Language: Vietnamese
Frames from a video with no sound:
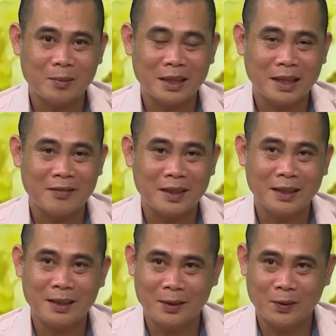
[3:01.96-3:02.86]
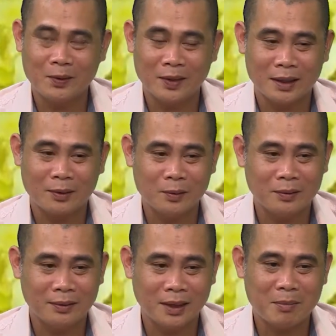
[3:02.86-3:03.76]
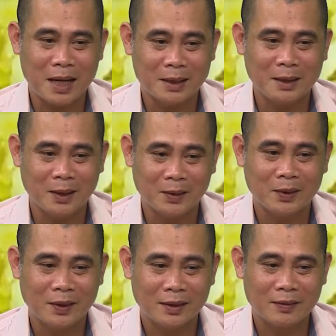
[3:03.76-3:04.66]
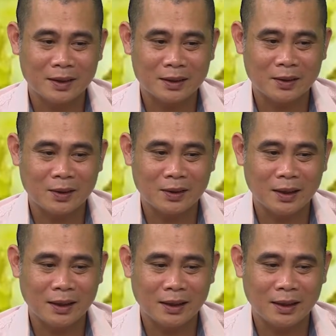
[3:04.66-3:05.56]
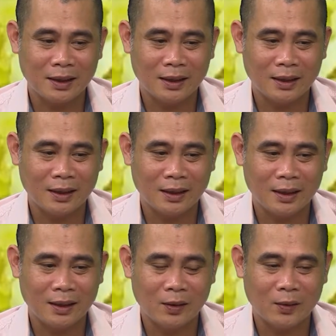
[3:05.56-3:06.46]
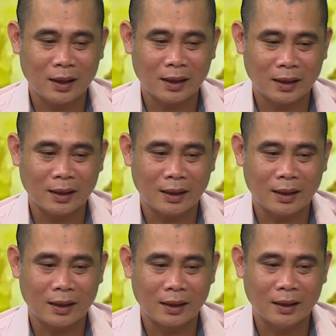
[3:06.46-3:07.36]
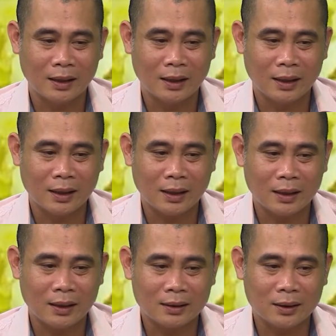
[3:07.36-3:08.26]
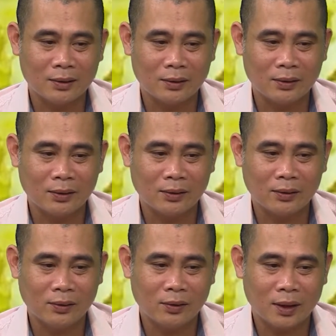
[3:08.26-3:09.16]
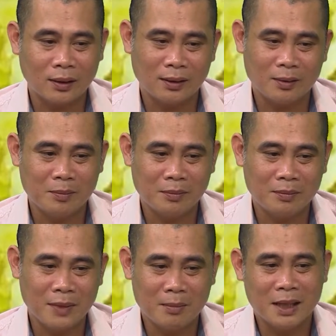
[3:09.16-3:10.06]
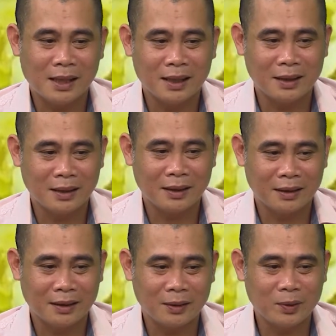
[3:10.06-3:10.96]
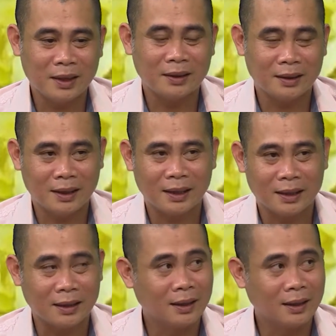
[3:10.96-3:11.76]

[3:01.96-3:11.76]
bắt tay vào nghiên cứu và cũng thất bại rất nhiều và sau đó thì thì thì đến khoảng à, à, sau khoảng hơn mười mấy lần nấu thử thì là